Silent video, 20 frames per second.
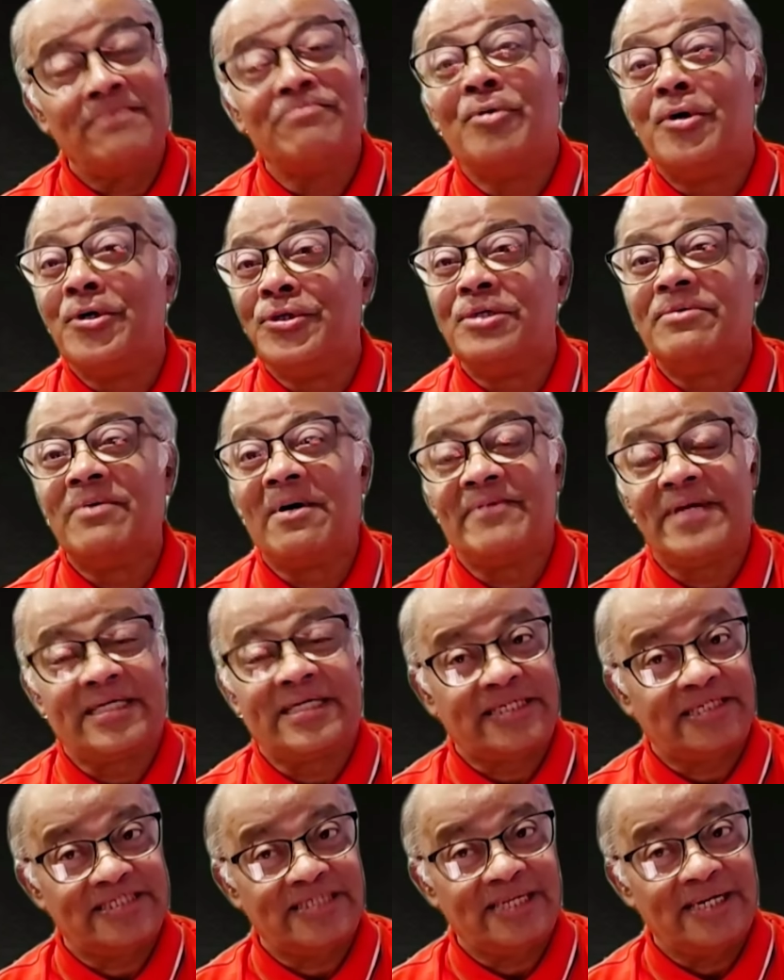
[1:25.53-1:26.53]
বৈধভাবে
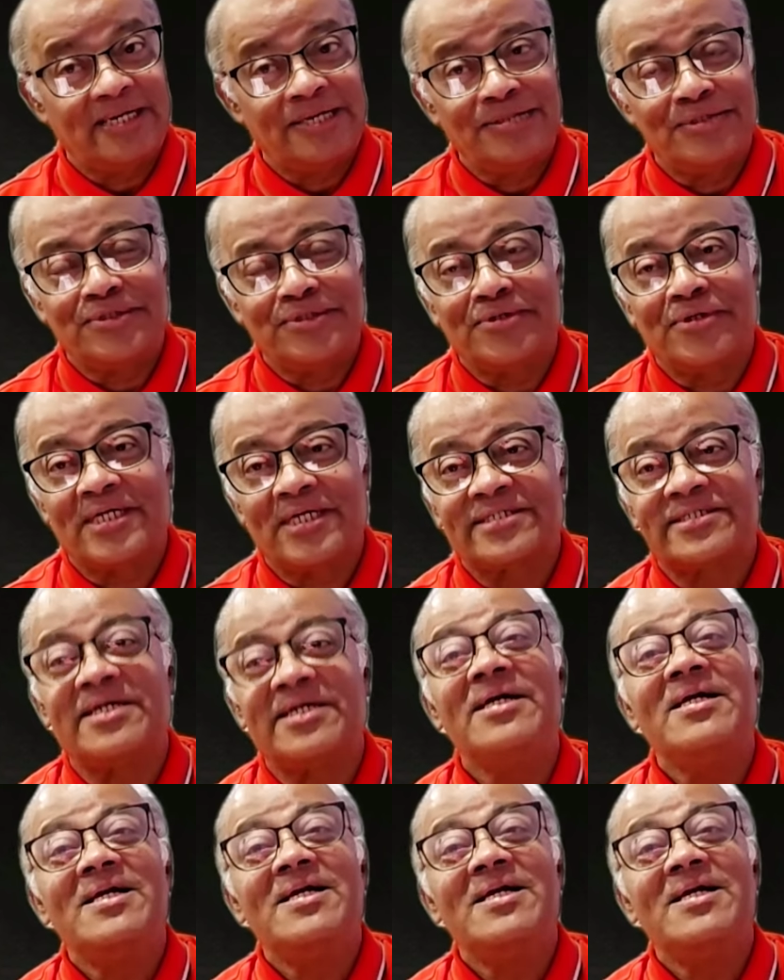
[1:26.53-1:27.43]
এসেছিলেন যুক্তরাষ্ট্রে